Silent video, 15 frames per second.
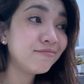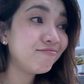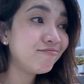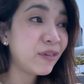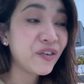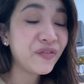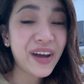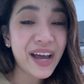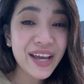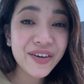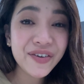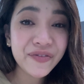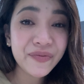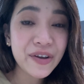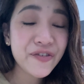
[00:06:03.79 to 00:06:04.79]

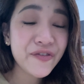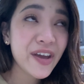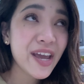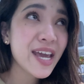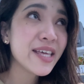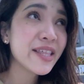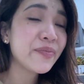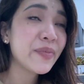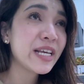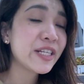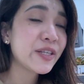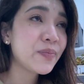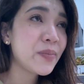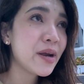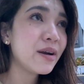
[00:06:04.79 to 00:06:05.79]
revive my faith, my
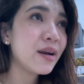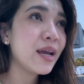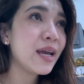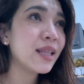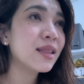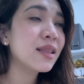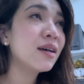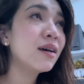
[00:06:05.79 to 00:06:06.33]
spirit.